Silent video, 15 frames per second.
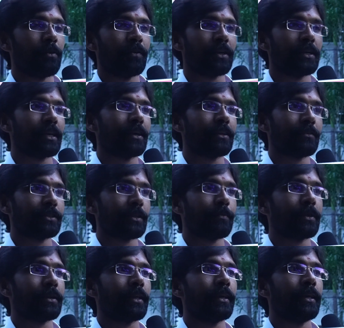భవనాలు కడతామని
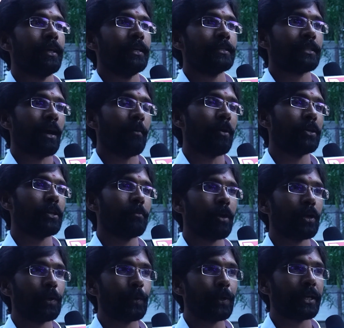చెప్పట్లే సామాన్య
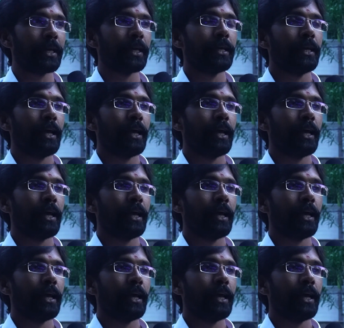మానవుడికి